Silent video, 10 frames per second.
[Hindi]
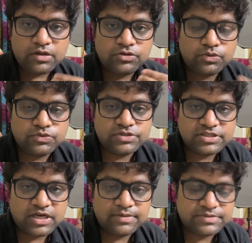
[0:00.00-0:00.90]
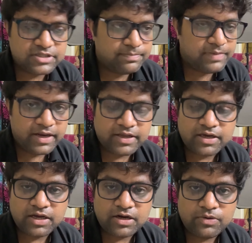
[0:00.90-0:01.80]
तो उस हिसाब से आप प्लानिंग
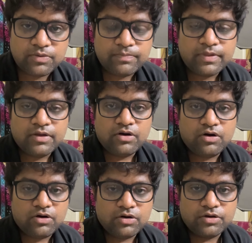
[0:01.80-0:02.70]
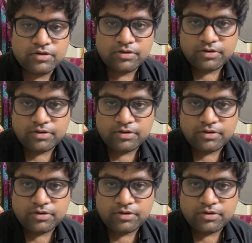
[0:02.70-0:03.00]
कर लो और